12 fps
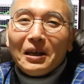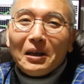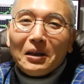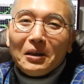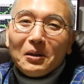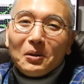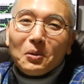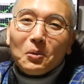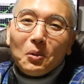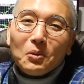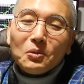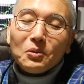で
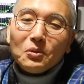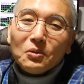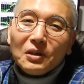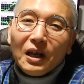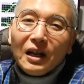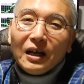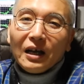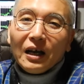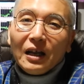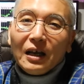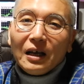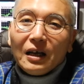57
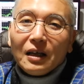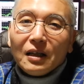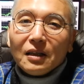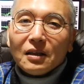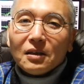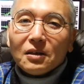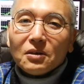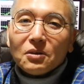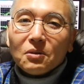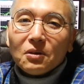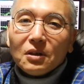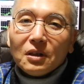から
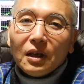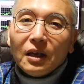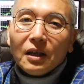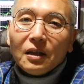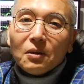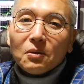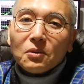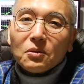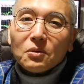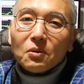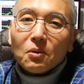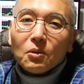それで
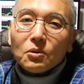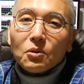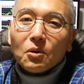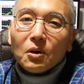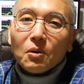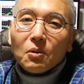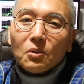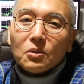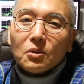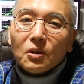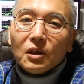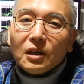恐れ
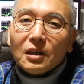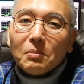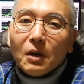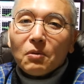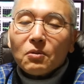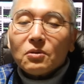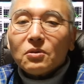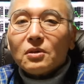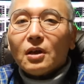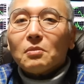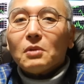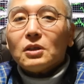恐れ今60
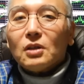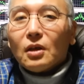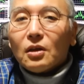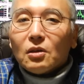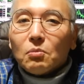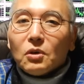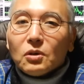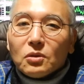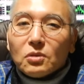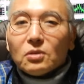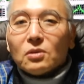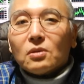になりましたけども
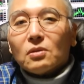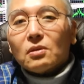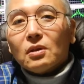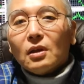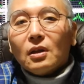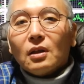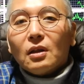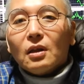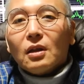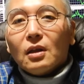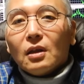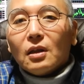ね
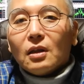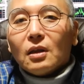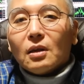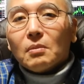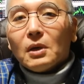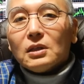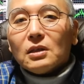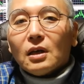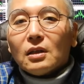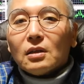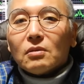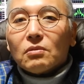間
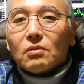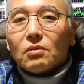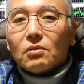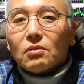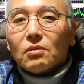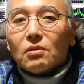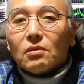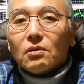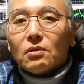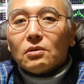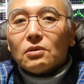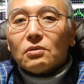違ってること
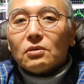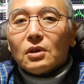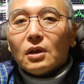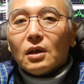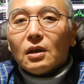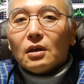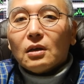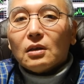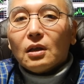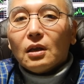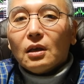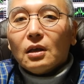を修正
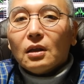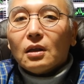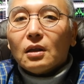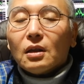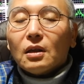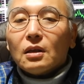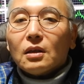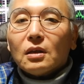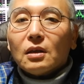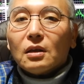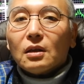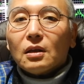でね、
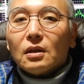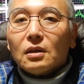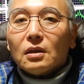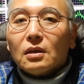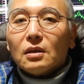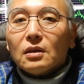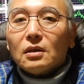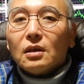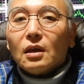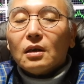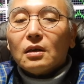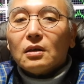
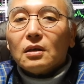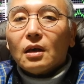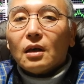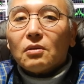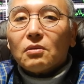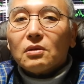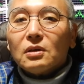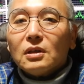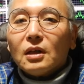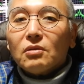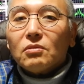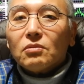えー、いあのいき
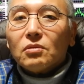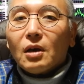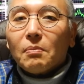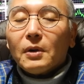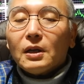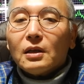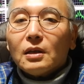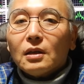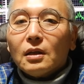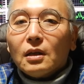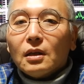なり言うとやっぱり